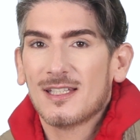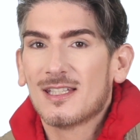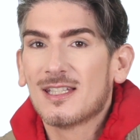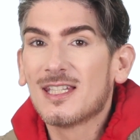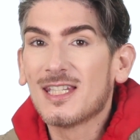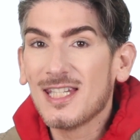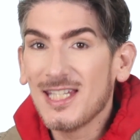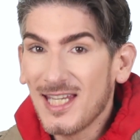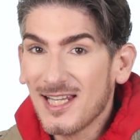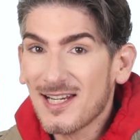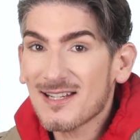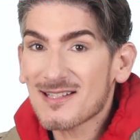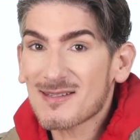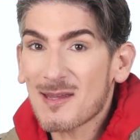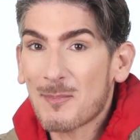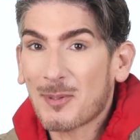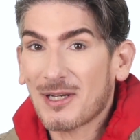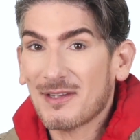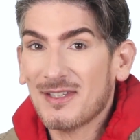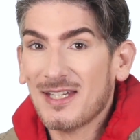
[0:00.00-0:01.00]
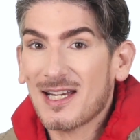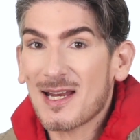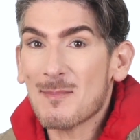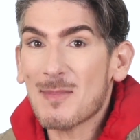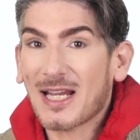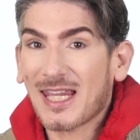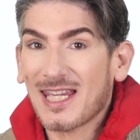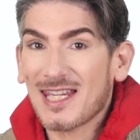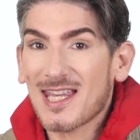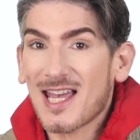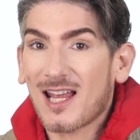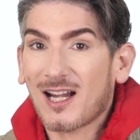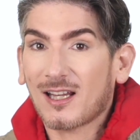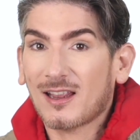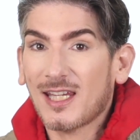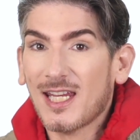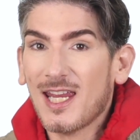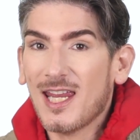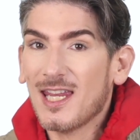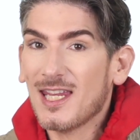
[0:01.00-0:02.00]
¿Quieres aprender a
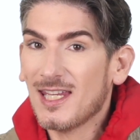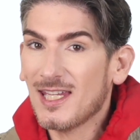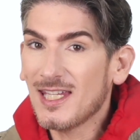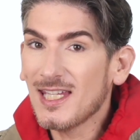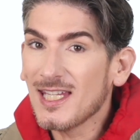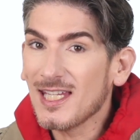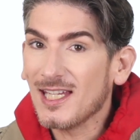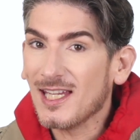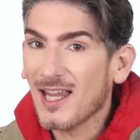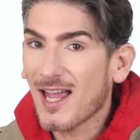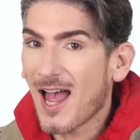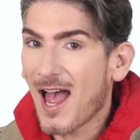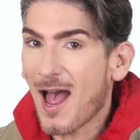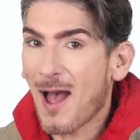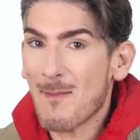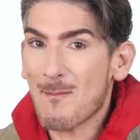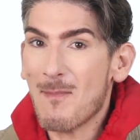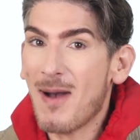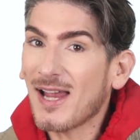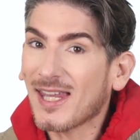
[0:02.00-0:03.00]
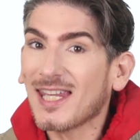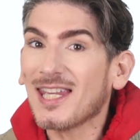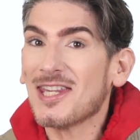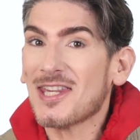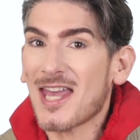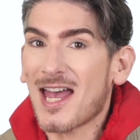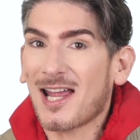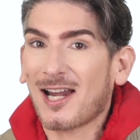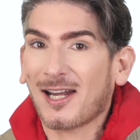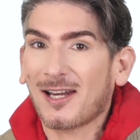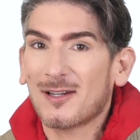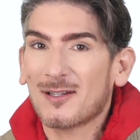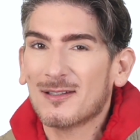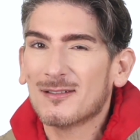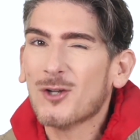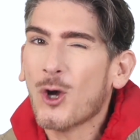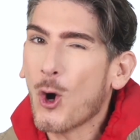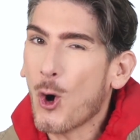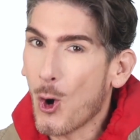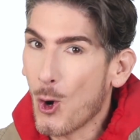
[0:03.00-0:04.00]
maquillarte y a
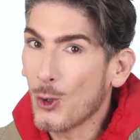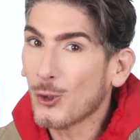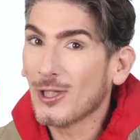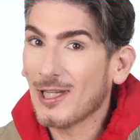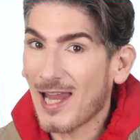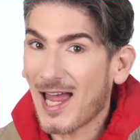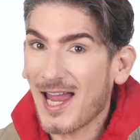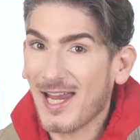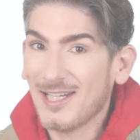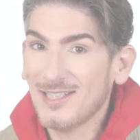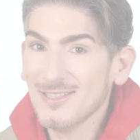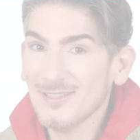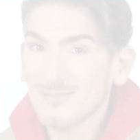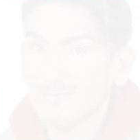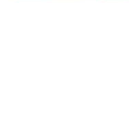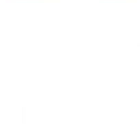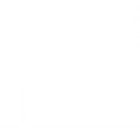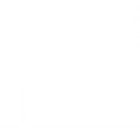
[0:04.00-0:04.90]
maquillar online?